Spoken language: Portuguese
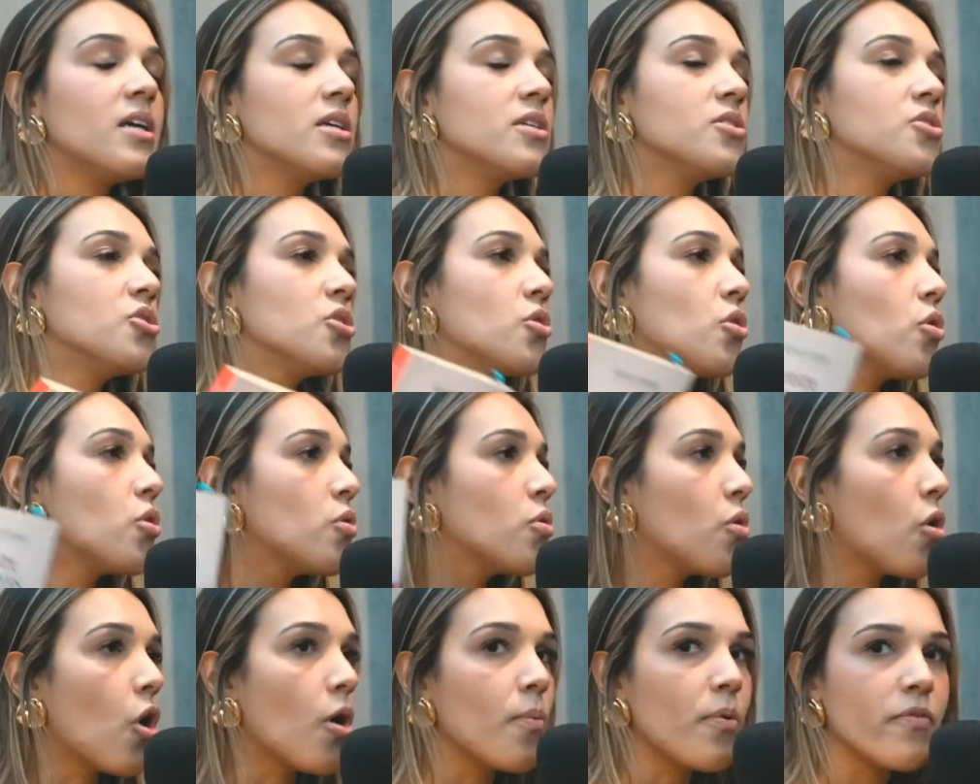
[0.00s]
De
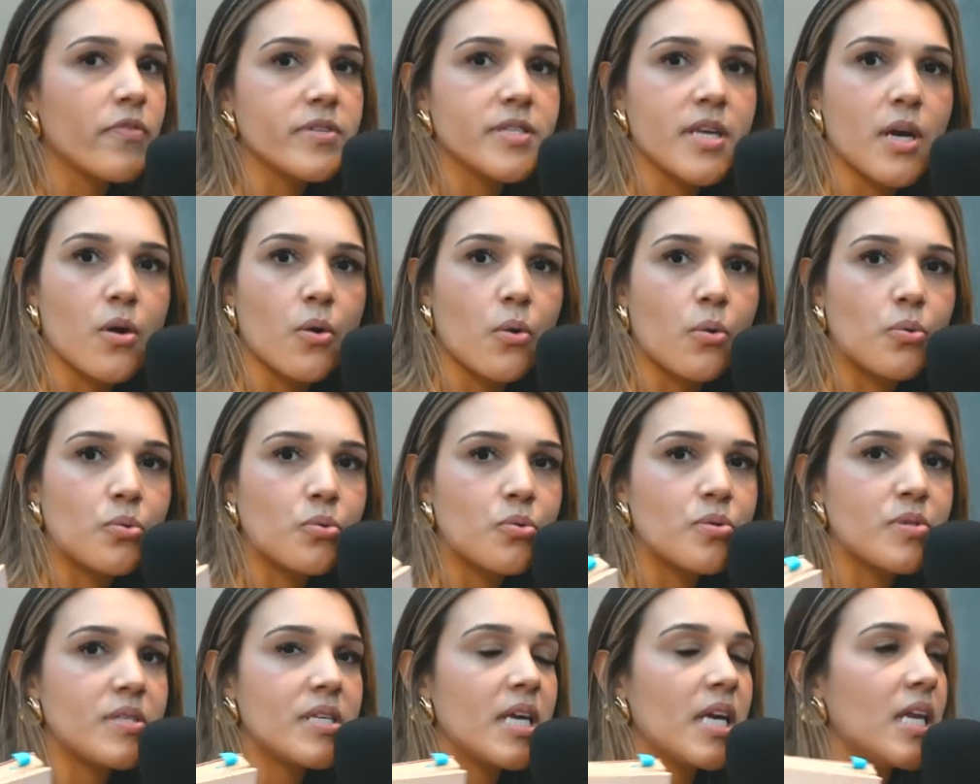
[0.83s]
como você
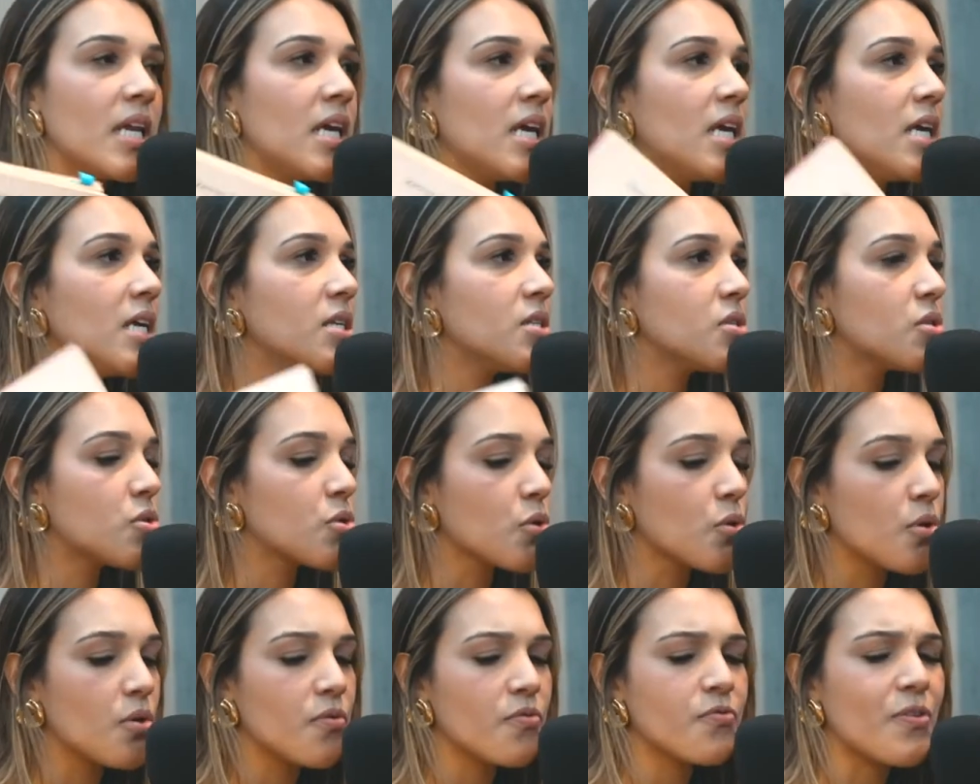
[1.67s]
conduzir fala
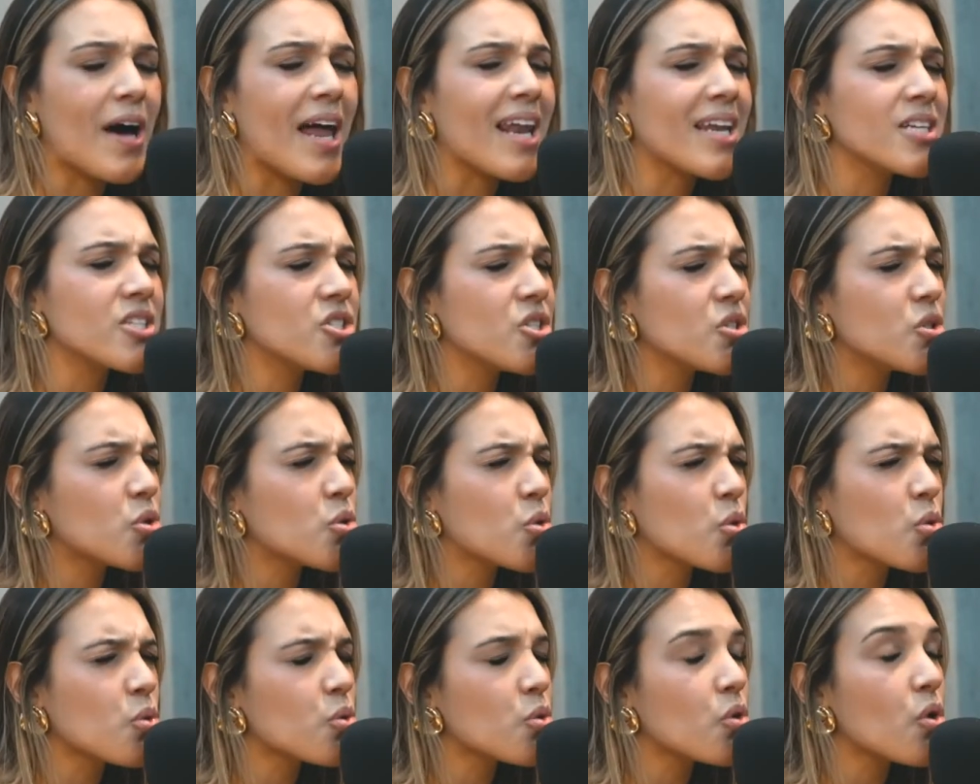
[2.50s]
isso, de fala de
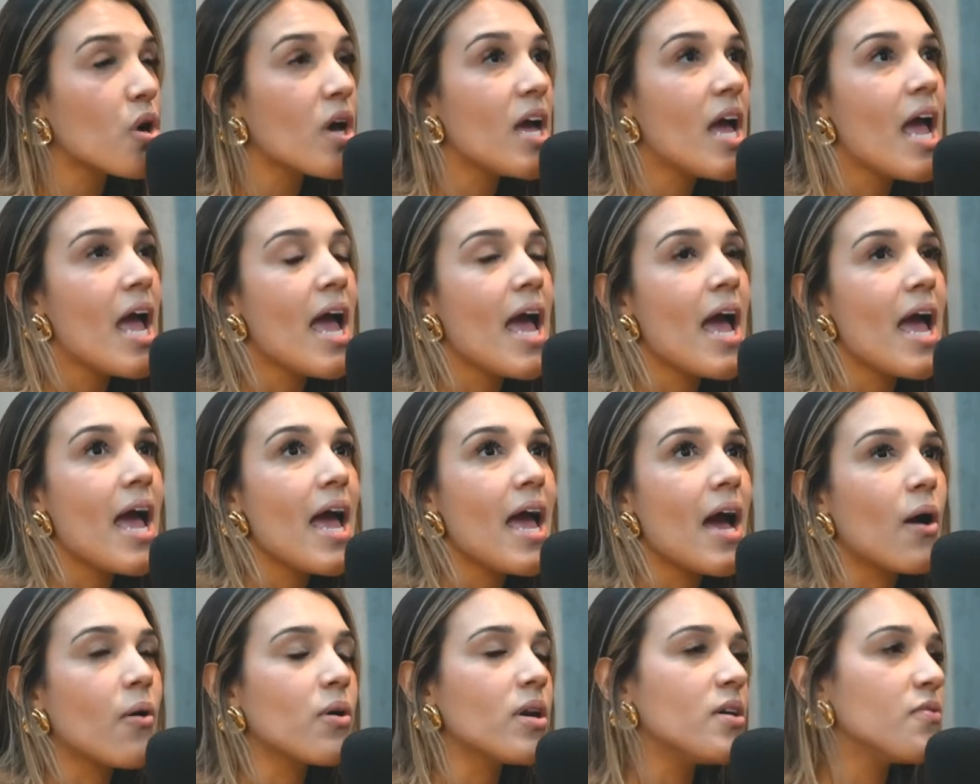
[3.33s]
tudo. E ele tem uma
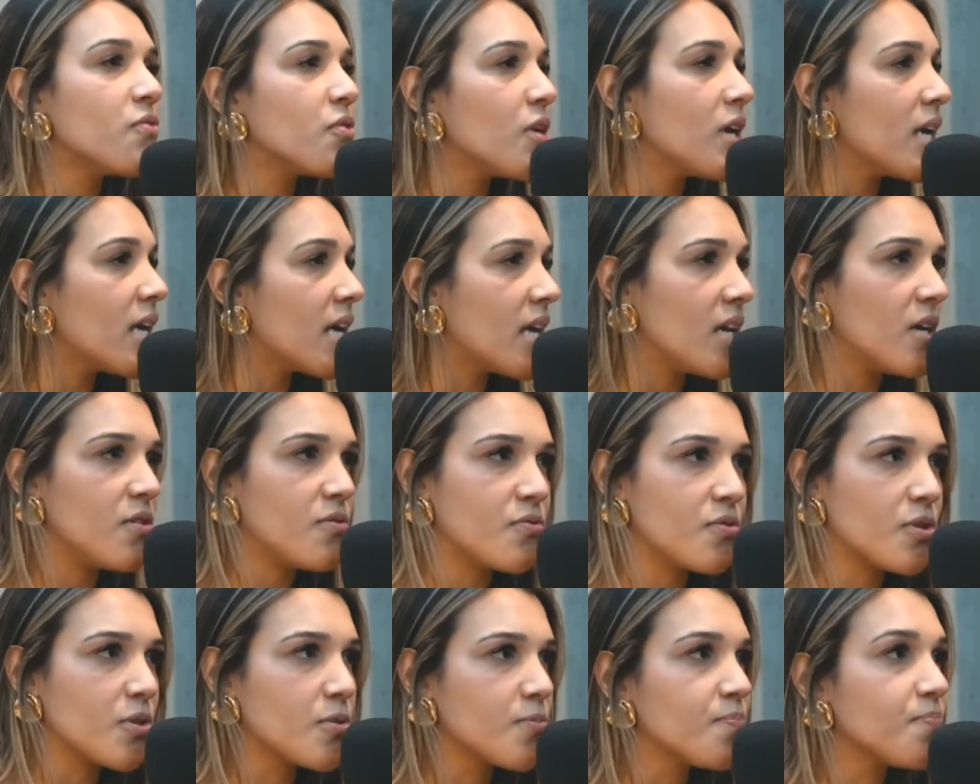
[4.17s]
abordagem é um bem
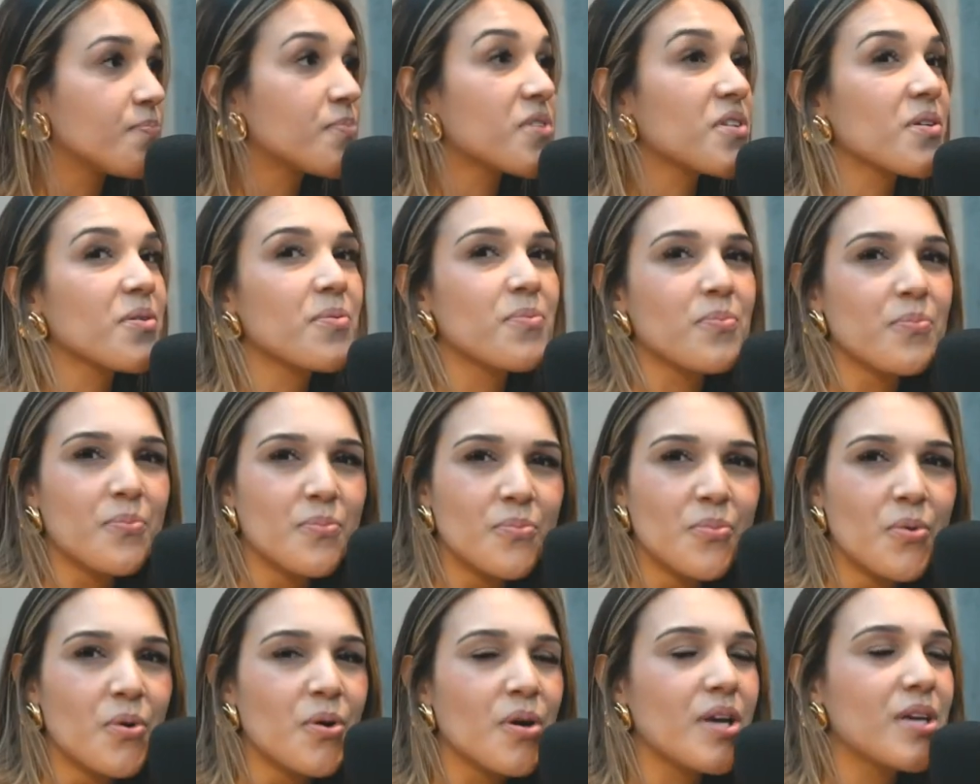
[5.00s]
humorada, né? Ele tem uma
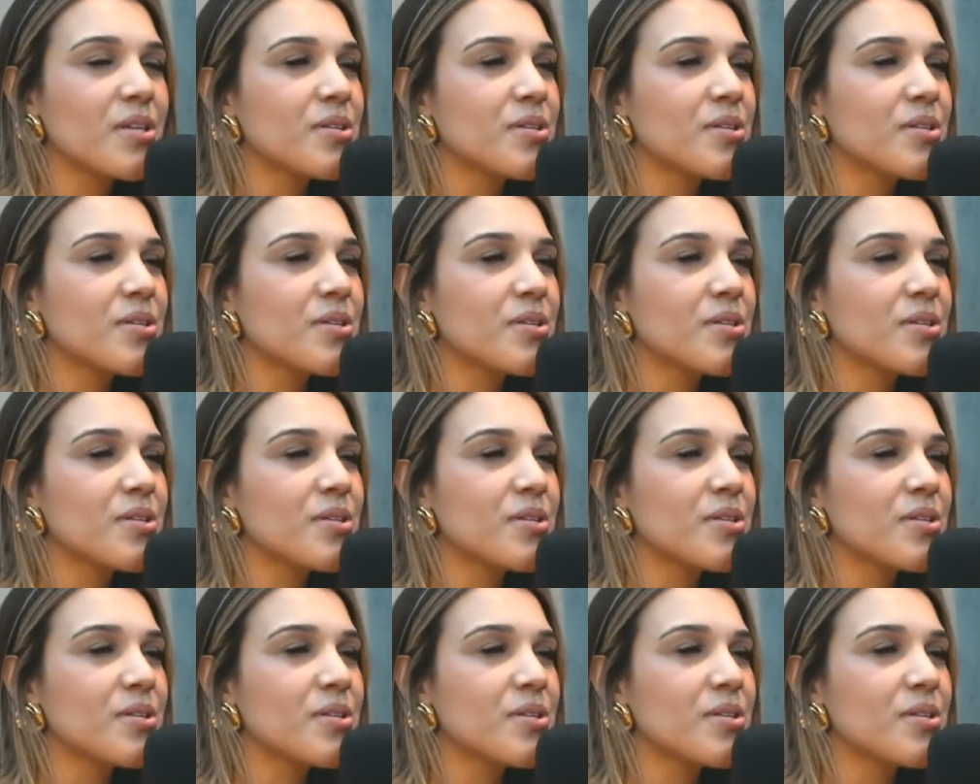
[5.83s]
abordagem muito.